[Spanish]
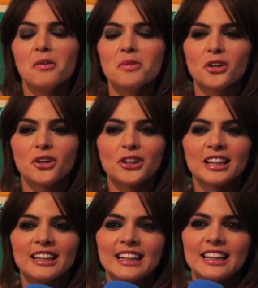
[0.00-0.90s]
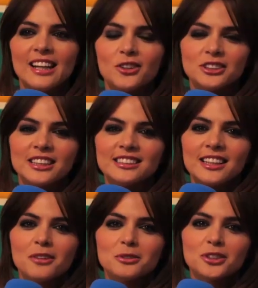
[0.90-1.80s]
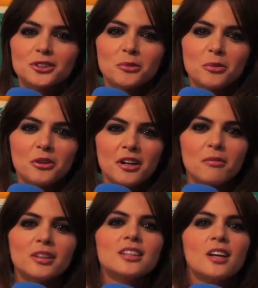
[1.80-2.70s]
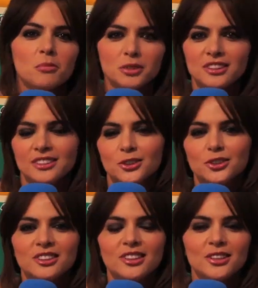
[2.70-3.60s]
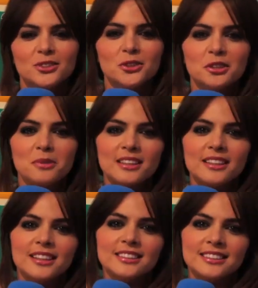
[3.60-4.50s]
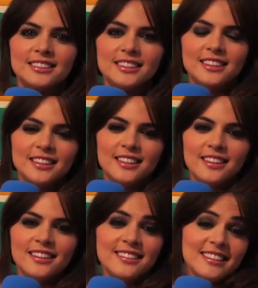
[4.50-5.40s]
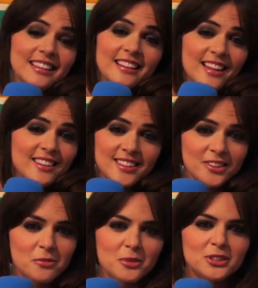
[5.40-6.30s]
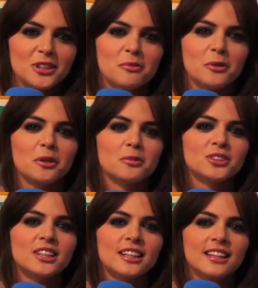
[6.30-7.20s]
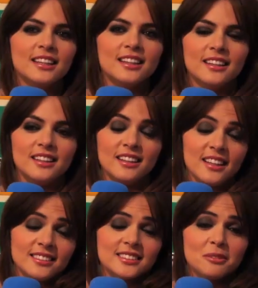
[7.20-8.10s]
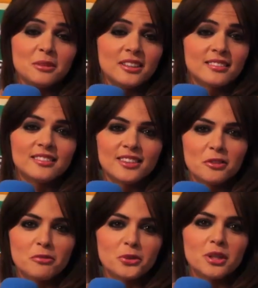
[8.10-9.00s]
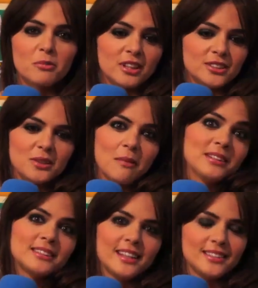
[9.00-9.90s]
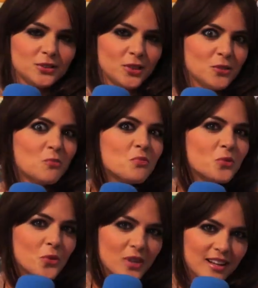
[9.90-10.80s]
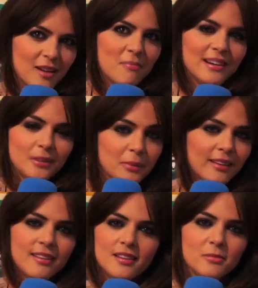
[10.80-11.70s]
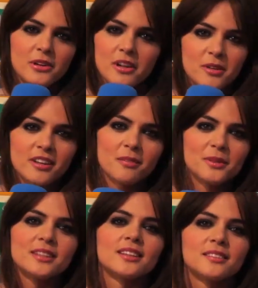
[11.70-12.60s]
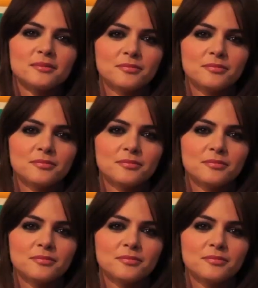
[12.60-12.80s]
Bueno, yo creo que las cosas que sacamos de estos programas, pues sí son, eh, divertidas y tienen, y tienen gracia, ¿no? Por eso las ponemos. Y eh, la gente también lo disfruta porque es una mezcla, es eh, una parte pequeña del programa realmente.